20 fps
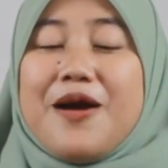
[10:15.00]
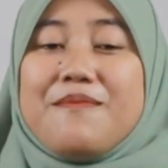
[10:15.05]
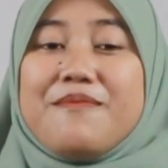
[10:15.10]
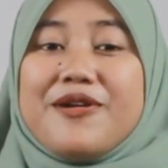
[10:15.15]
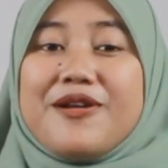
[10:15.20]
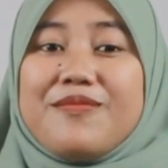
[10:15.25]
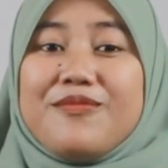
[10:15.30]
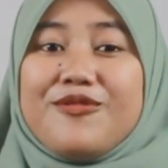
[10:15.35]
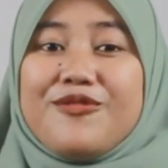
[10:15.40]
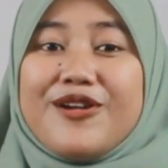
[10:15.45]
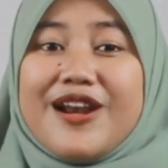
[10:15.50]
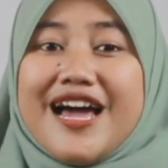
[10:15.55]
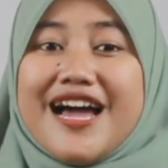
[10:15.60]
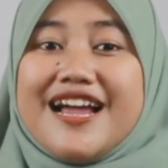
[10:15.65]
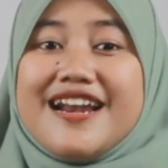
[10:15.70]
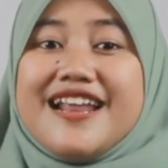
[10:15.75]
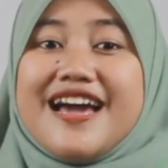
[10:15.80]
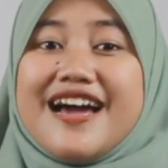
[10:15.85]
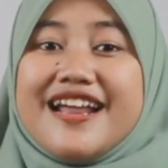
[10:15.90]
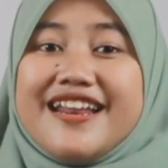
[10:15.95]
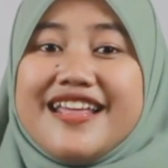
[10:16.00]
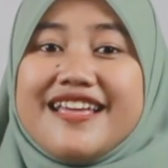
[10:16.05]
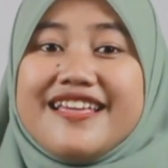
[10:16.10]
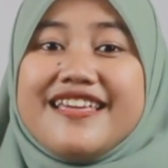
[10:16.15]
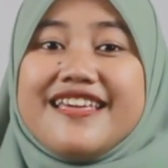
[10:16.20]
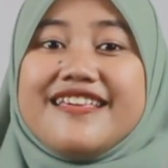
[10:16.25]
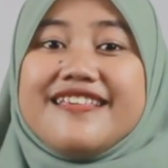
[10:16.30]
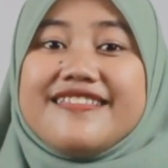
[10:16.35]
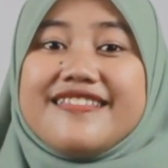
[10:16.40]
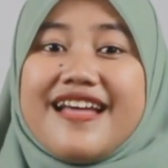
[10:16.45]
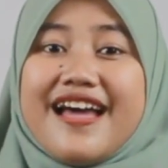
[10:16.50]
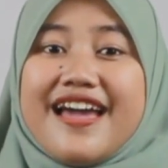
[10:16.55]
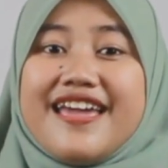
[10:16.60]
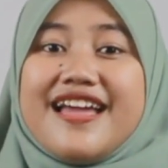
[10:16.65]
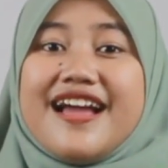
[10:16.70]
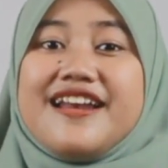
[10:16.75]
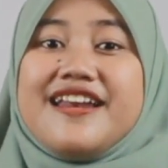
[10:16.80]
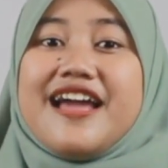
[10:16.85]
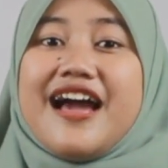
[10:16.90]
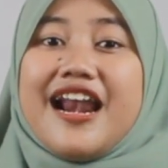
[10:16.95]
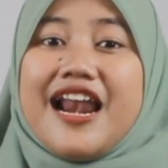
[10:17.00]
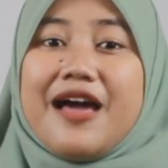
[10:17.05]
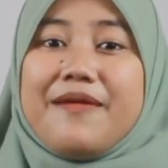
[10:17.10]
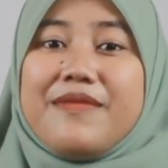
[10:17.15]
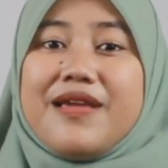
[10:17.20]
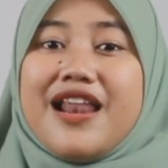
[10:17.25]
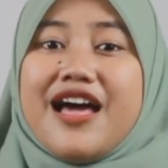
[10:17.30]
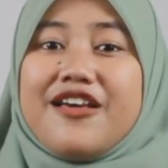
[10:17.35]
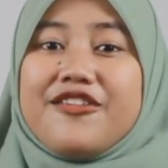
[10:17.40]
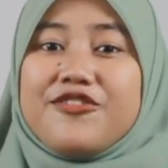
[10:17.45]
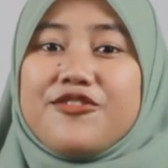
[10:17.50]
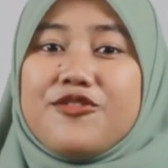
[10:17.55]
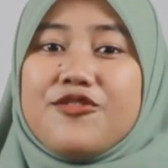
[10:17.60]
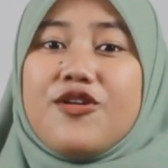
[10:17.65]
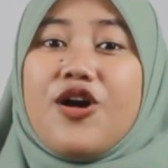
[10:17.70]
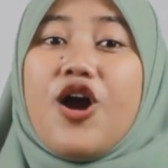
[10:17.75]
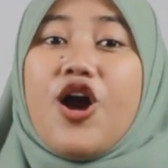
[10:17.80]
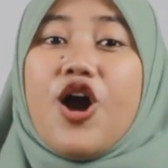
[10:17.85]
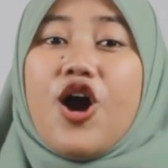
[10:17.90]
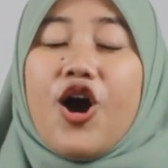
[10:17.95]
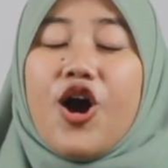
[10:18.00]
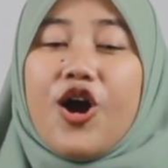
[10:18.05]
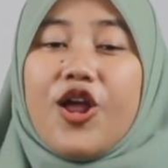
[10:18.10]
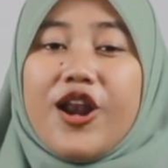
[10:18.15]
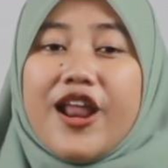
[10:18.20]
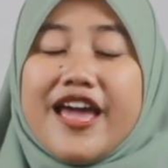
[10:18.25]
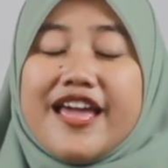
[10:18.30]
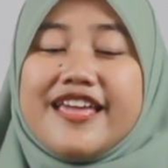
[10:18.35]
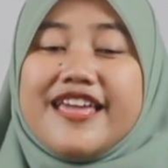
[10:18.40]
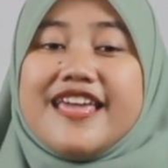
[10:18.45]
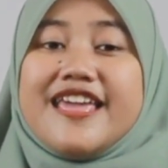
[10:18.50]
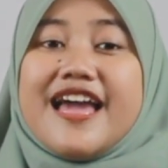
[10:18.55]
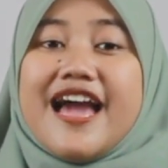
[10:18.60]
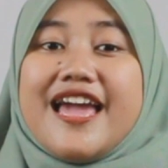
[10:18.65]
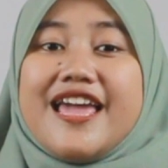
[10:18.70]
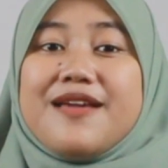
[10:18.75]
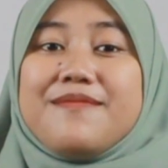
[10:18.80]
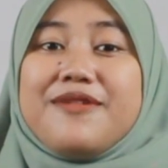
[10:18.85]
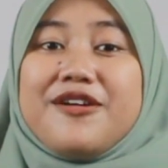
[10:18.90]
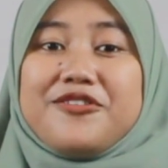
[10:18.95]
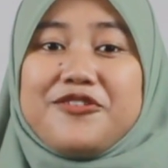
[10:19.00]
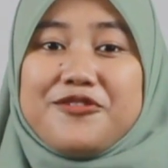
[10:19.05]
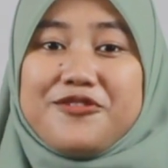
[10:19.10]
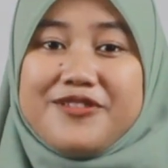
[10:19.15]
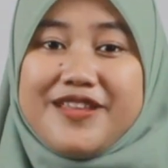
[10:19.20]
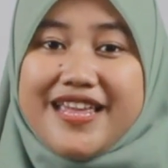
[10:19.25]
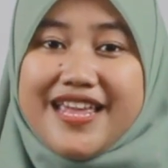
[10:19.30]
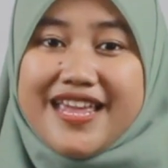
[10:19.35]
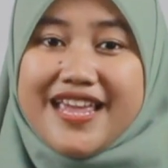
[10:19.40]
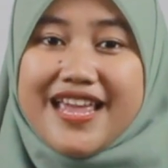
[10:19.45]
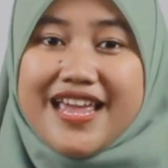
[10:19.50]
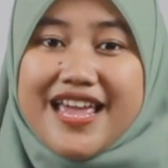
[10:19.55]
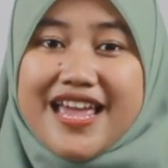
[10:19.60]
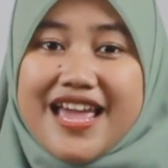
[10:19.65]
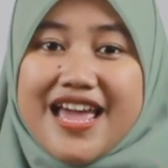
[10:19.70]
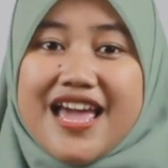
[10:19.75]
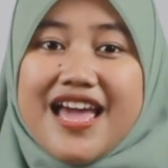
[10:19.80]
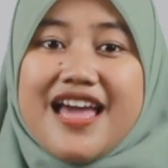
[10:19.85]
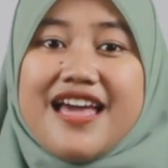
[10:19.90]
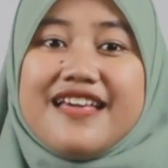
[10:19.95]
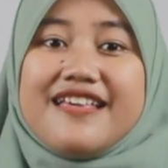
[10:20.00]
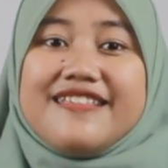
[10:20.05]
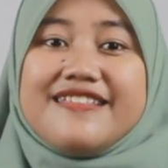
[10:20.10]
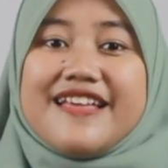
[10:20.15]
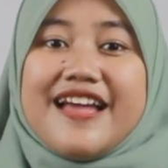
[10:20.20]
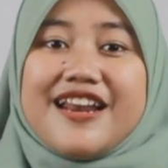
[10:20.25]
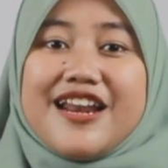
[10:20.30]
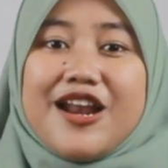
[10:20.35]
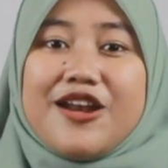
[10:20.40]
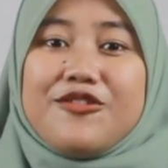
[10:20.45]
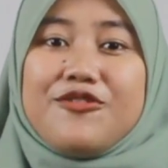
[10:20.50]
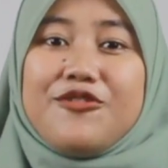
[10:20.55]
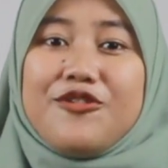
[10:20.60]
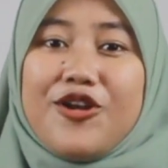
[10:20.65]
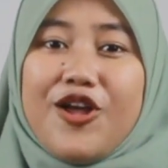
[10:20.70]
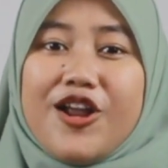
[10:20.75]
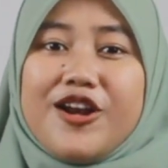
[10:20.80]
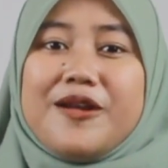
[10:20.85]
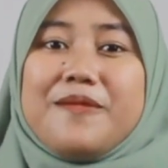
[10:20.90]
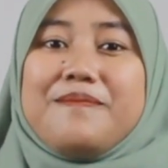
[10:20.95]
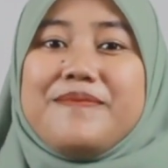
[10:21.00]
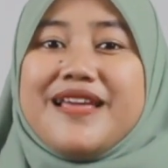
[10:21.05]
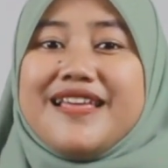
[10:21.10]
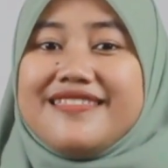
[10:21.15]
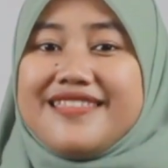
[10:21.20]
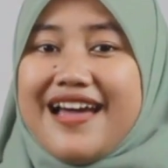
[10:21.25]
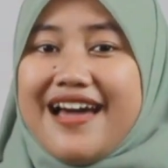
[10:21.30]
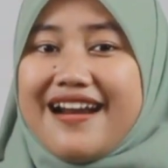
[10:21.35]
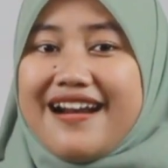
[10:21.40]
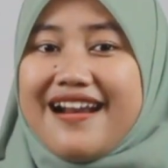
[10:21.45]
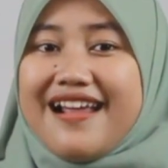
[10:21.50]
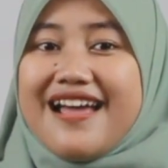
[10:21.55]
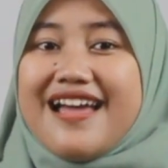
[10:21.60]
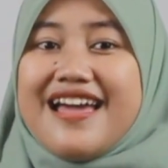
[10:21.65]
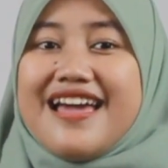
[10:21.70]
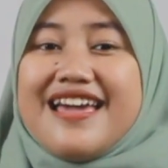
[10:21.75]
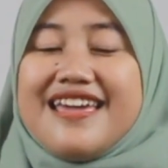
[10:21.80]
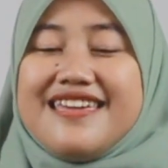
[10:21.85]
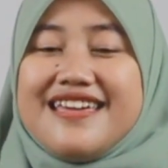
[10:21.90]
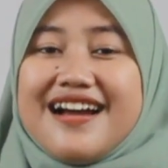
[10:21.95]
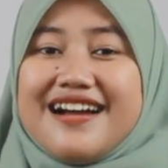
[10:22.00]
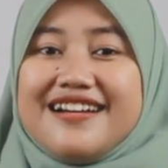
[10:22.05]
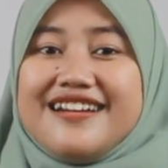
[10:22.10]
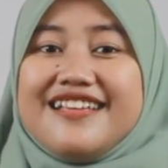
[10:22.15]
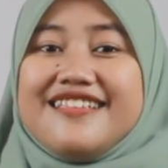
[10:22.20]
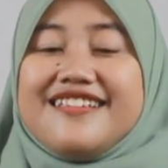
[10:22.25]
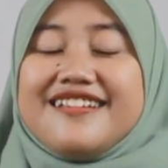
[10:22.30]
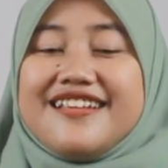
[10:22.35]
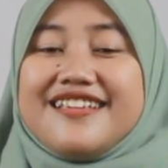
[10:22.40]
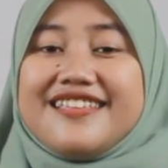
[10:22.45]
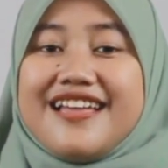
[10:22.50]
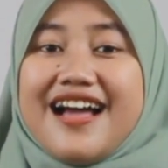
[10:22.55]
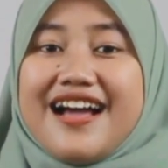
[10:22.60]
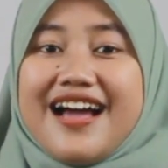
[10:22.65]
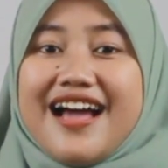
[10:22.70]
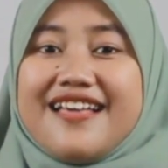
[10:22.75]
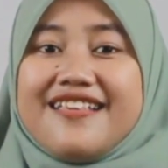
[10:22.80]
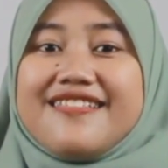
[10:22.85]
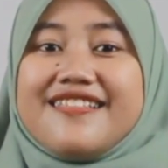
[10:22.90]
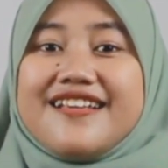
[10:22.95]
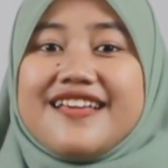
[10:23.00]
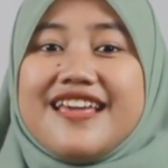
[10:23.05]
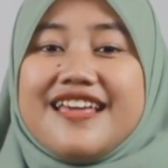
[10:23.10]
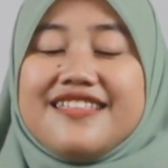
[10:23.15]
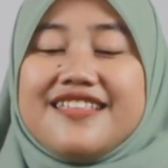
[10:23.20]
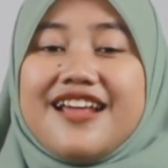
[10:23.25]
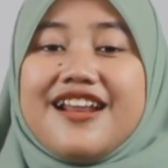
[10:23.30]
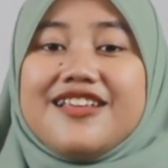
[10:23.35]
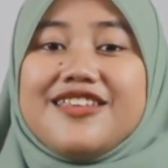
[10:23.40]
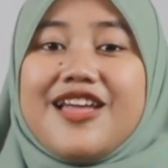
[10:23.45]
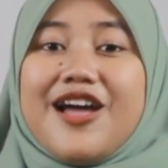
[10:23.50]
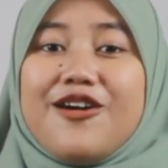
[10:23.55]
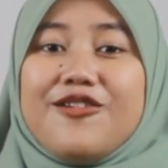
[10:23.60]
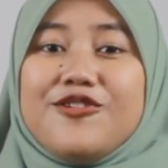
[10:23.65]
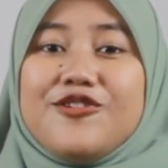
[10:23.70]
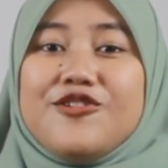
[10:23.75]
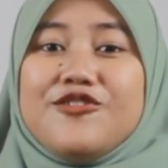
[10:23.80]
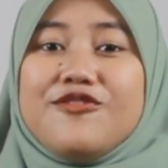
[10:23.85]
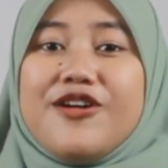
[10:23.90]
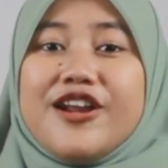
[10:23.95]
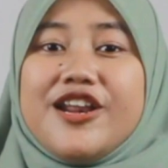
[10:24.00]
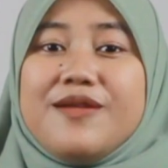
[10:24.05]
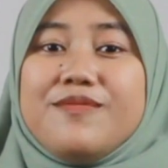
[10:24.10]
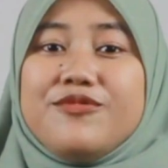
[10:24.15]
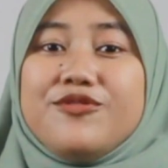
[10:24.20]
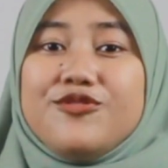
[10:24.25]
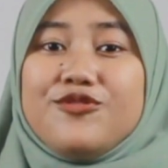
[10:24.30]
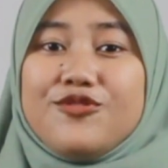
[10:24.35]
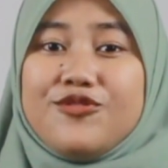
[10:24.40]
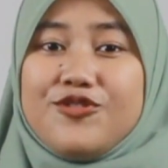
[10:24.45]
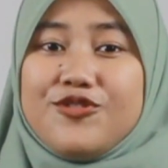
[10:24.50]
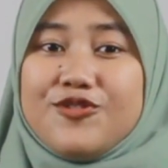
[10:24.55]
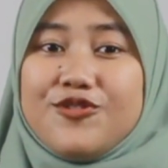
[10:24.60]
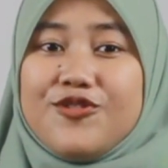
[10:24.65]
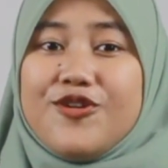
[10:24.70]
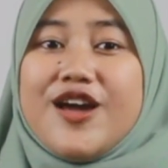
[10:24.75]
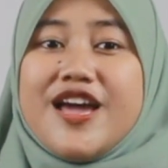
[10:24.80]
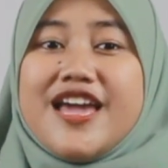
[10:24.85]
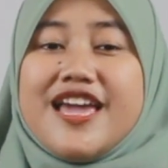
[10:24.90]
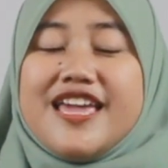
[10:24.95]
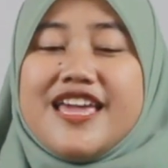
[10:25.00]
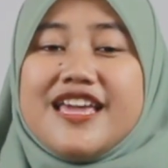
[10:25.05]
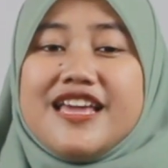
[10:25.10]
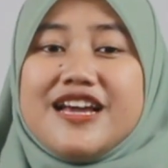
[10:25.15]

Bermula dari kisah yang dialami langsung oleh Kiai Masyudi, Sanan Kulon Blitar, yang diceritakan sekitar tahun 2007